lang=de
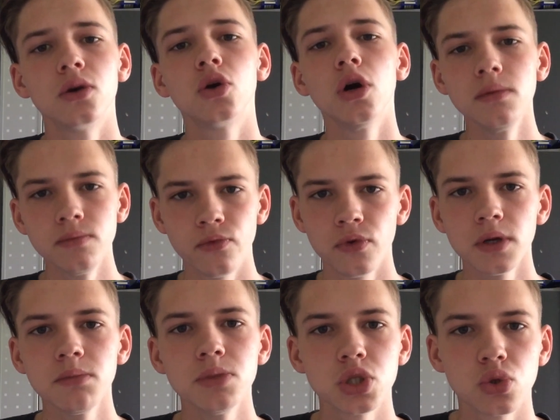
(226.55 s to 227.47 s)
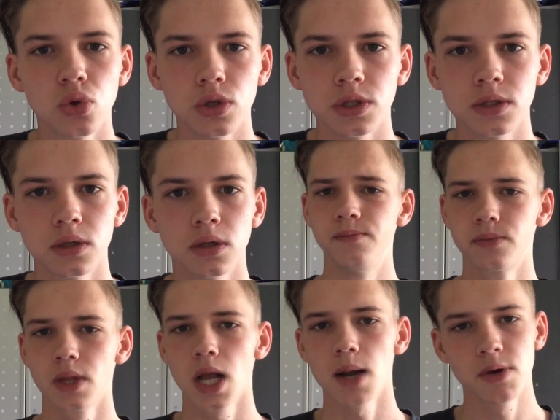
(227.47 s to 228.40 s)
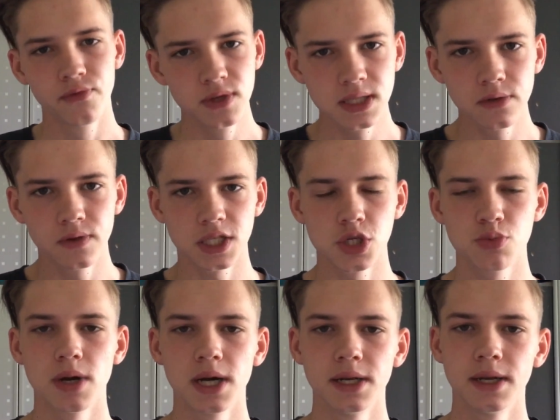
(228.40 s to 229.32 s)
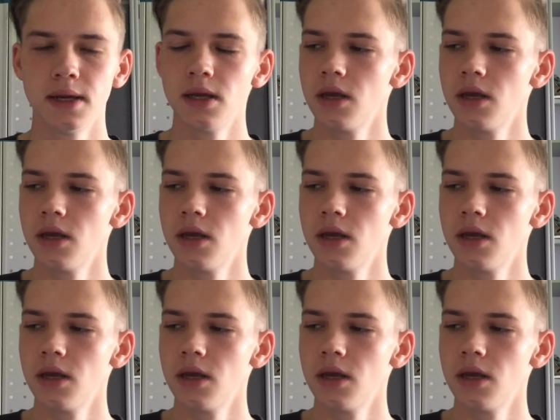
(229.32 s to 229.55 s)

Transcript: Komm, fick mich, du Hund. Aber wisst ihr, was ich meine?